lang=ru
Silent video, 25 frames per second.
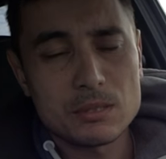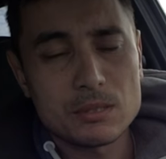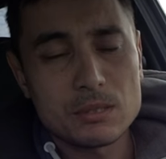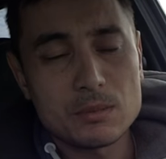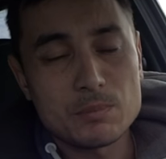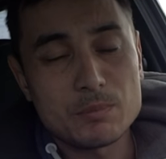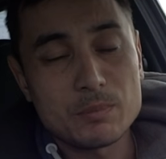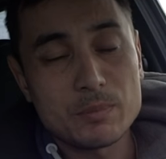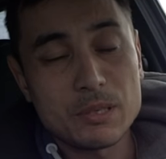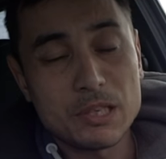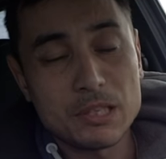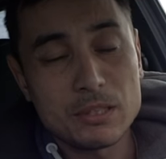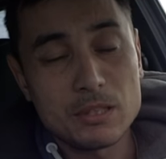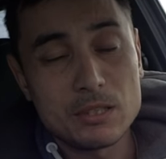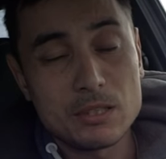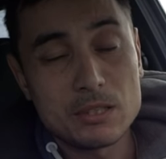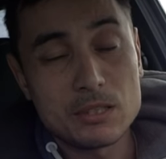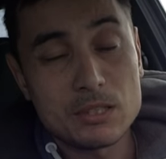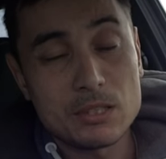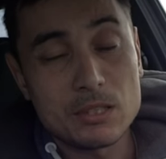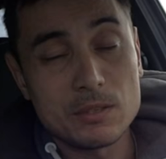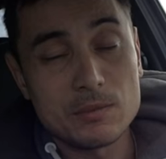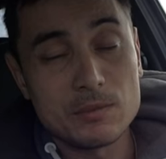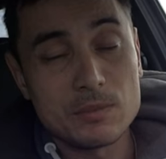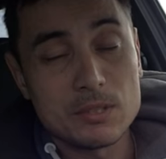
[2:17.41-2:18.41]
с
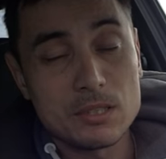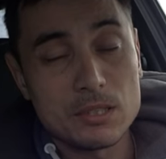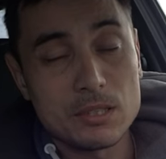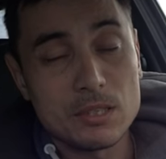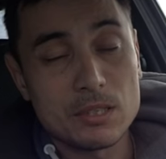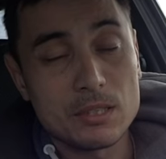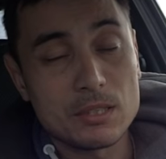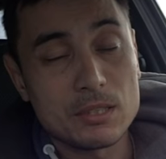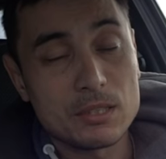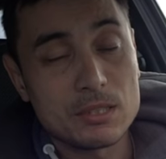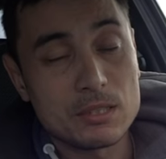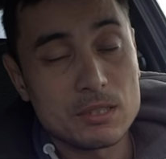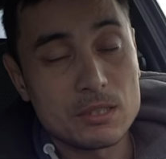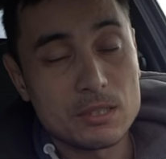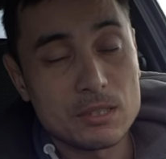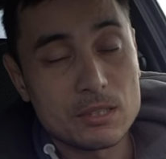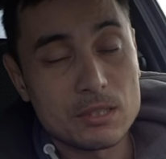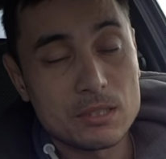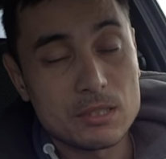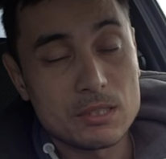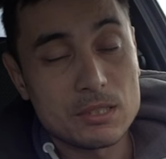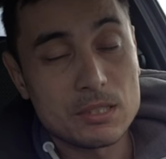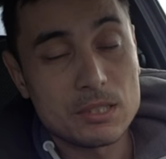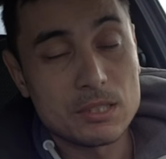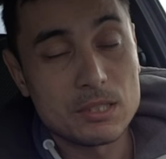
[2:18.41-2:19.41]
практически все
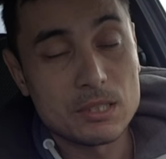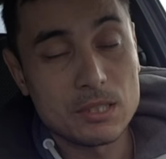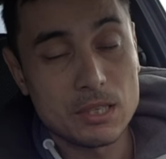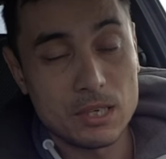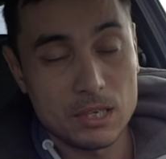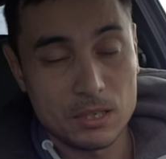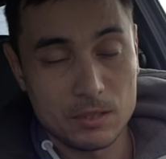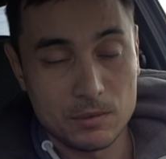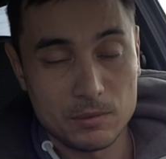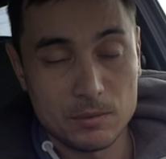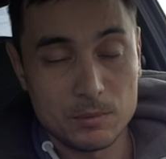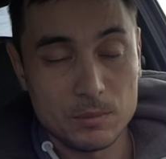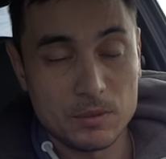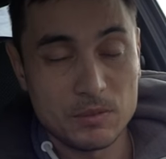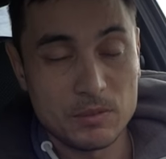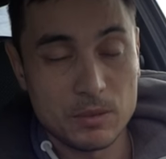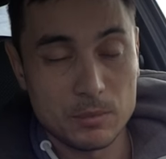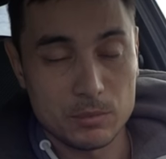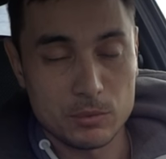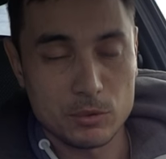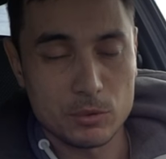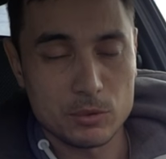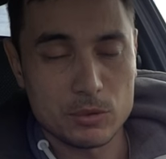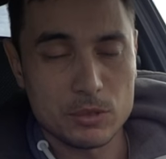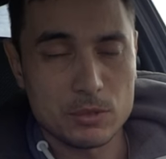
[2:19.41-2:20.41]
с одинаковыми
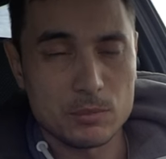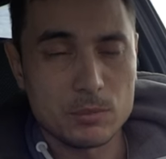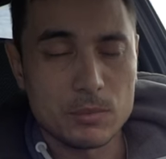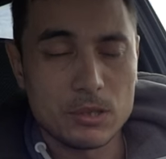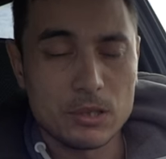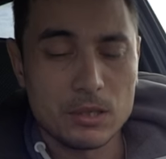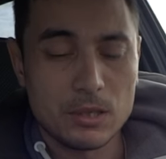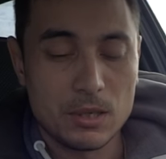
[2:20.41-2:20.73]
вопросами.